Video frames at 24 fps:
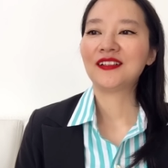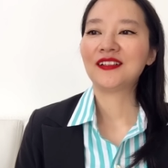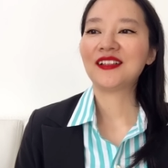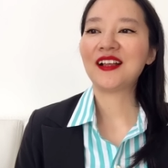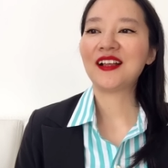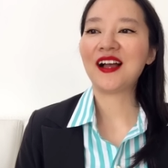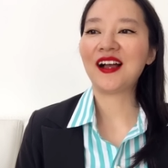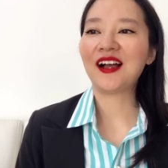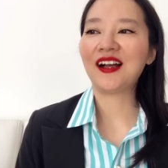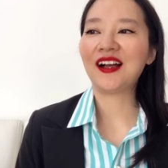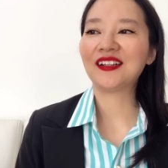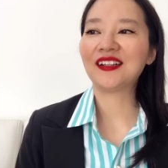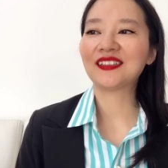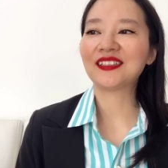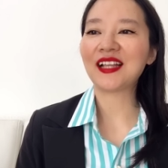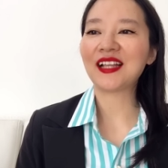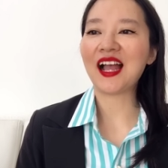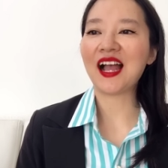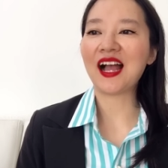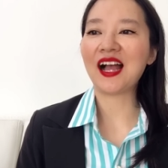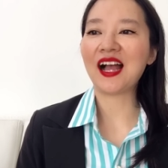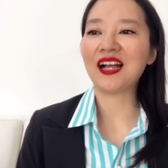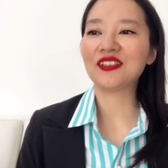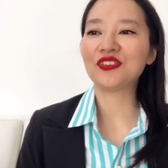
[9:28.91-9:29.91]
那
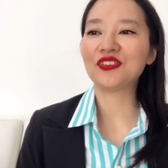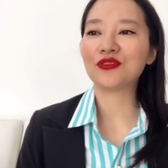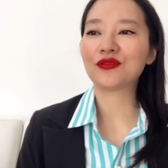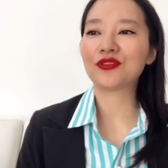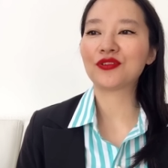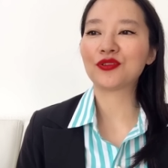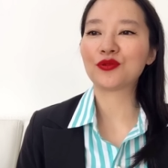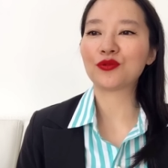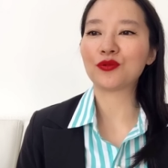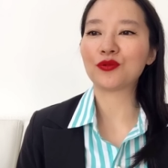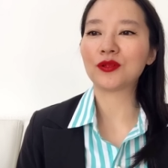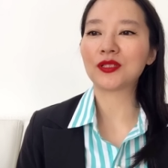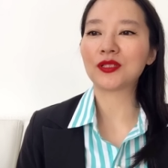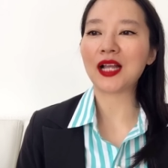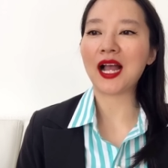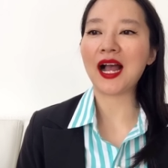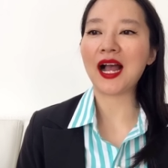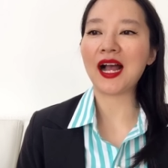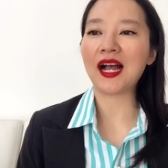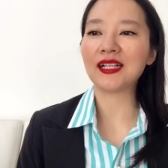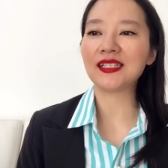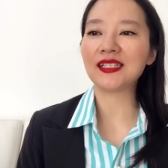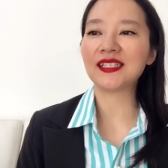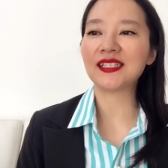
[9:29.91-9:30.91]
他就是说
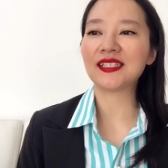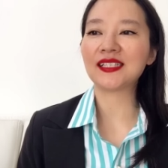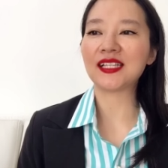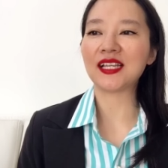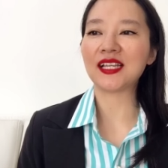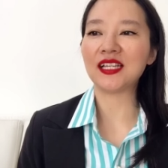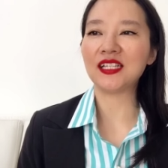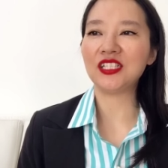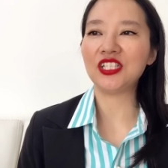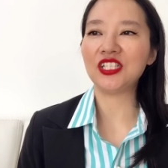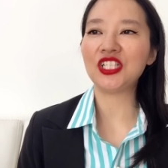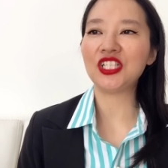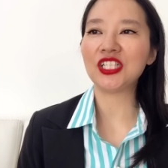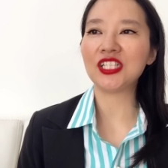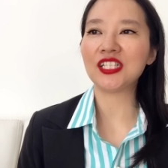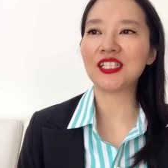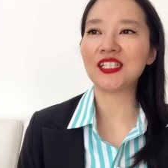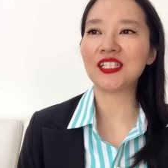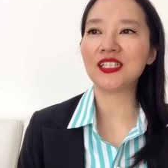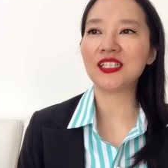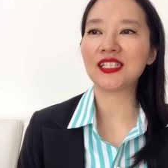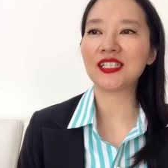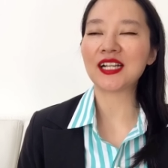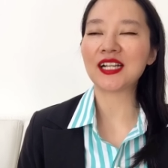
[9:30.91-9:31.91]
他曾
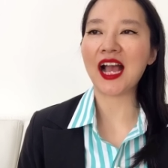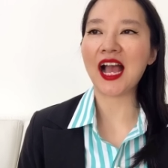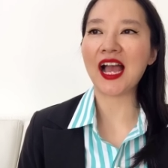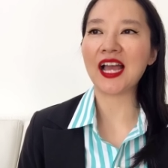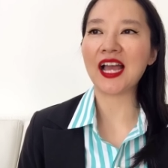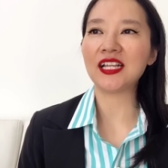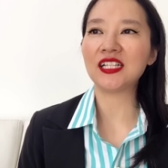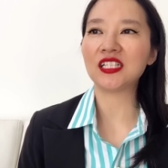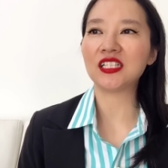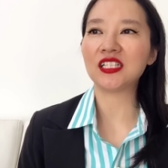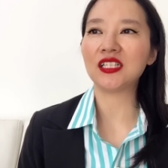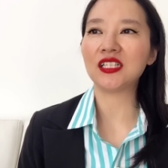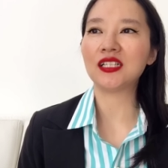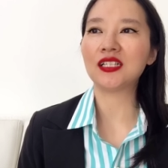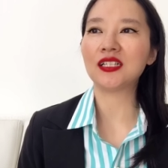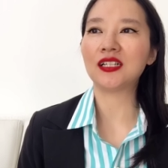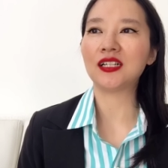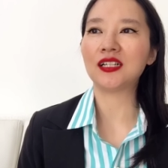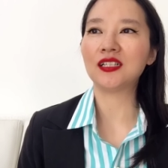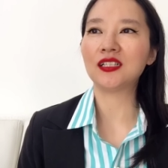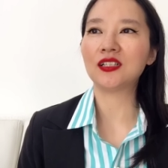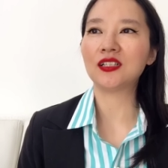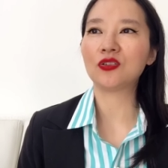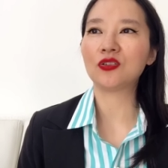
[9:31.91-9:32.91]
经开的一
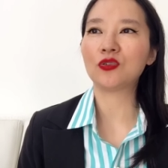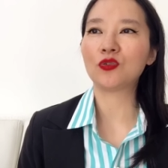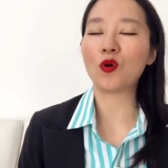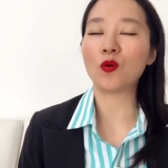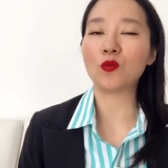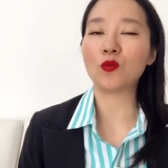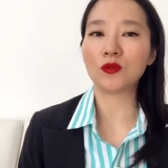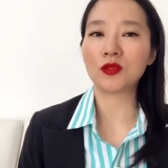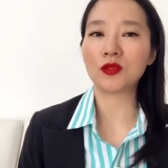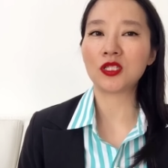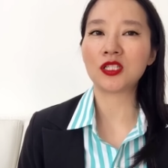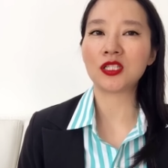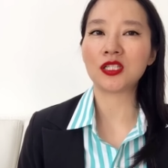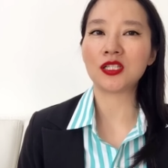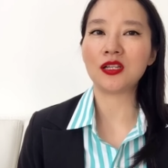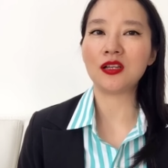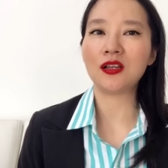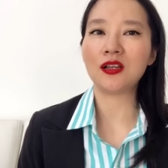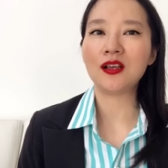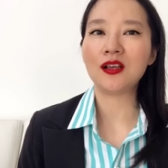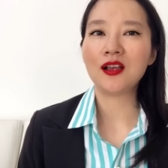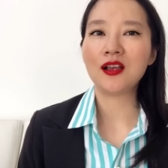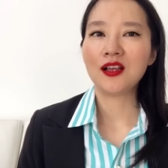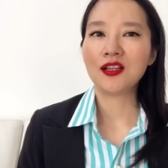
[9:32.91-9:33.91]
个公
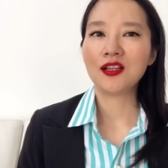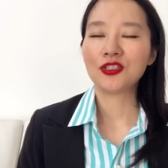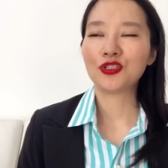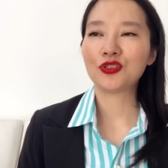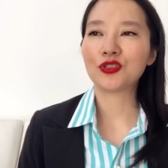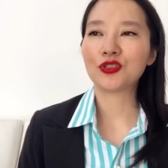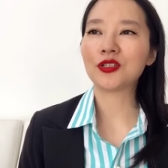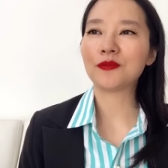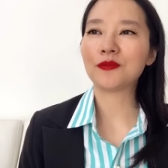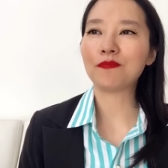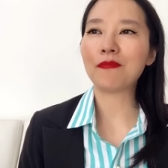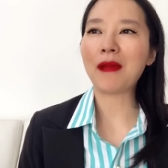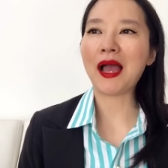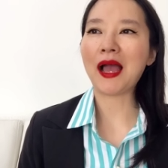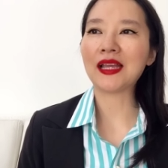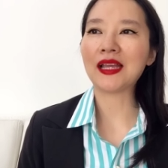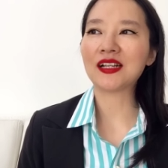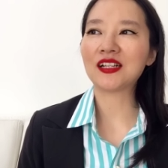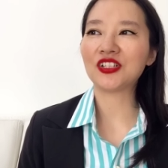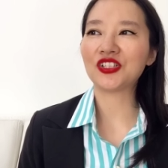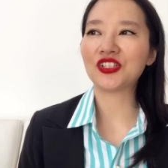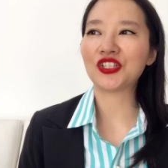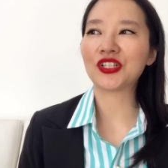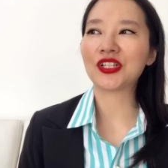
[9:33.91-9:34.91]
司，就是卖
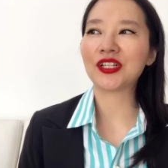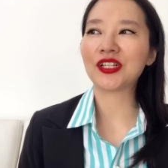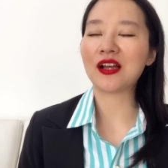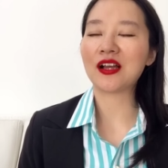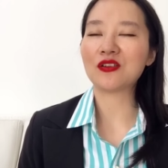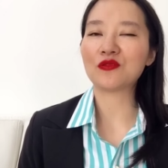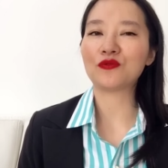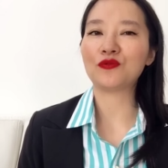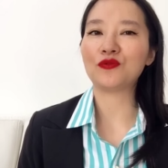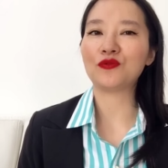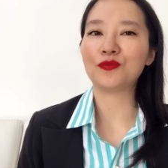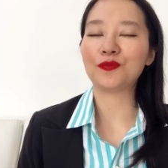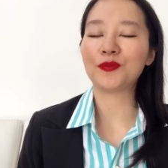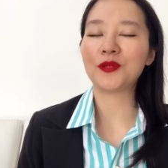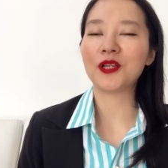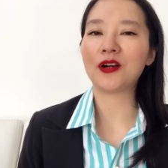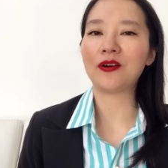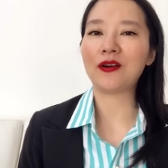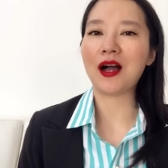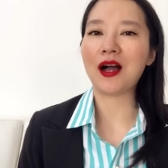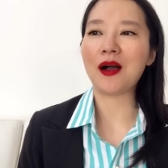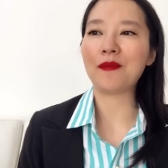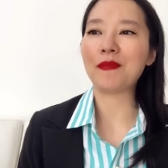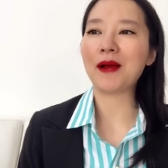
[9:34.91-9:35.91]
各式各样股
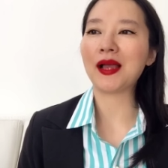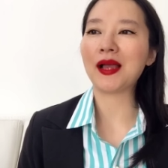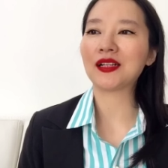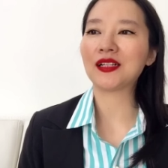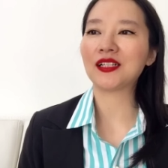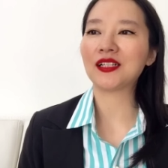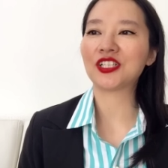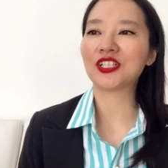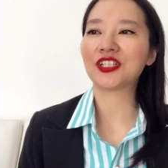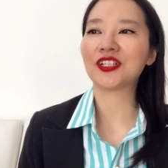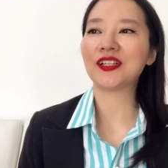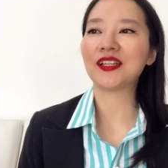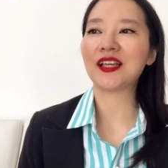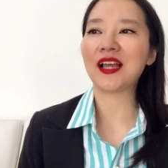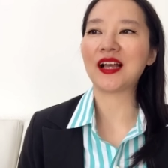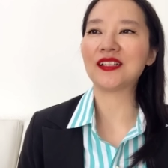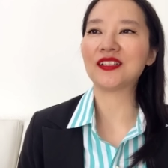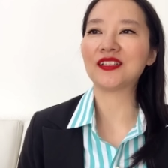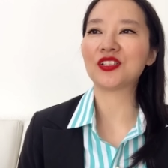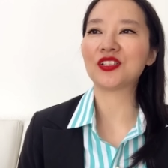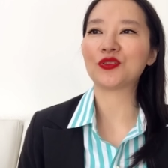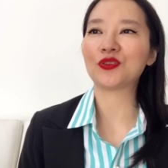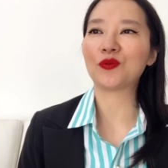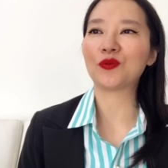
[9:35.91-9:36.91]
票啊，卖各式各
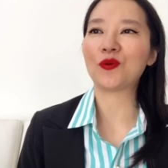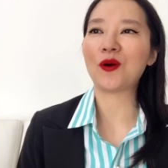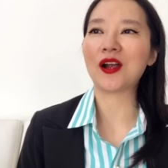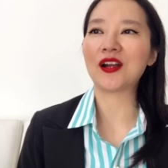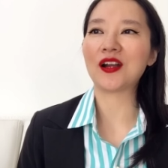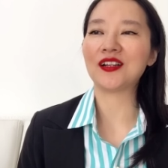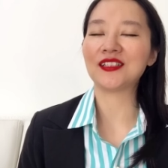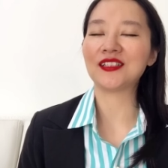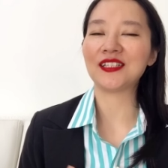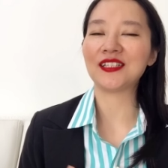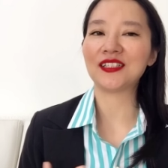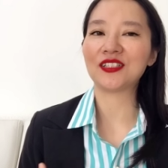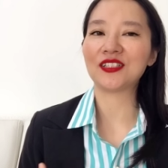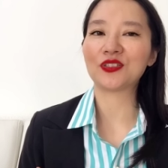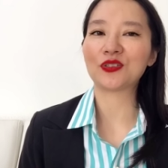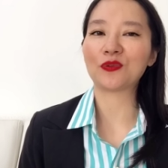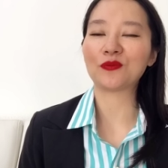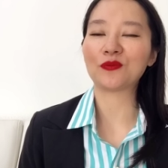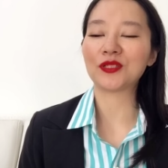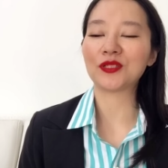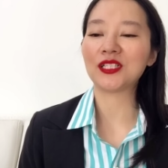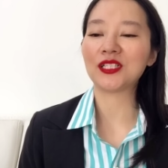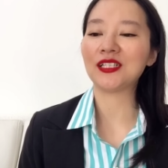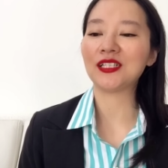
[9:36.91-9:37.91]
样这种华尔街的
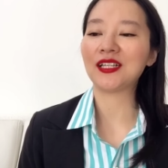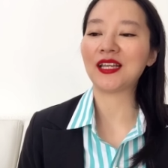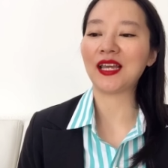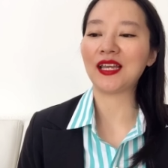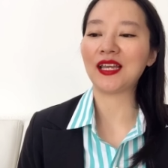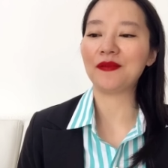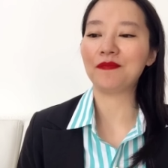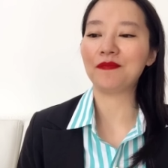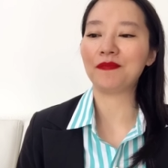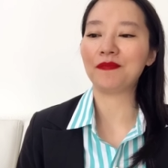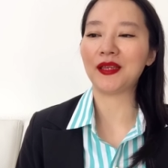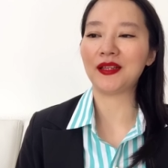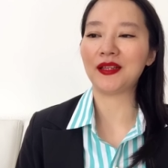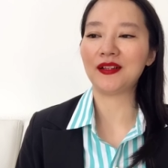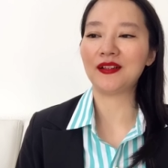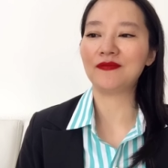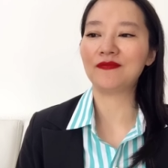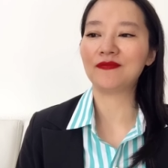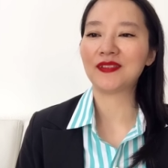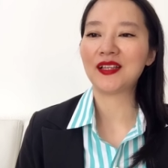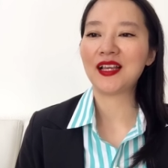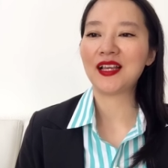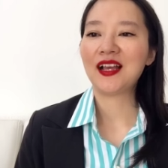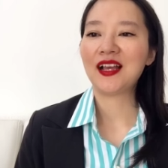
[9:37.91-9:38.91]
东西给别
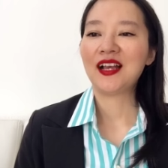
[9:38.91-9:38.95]
人。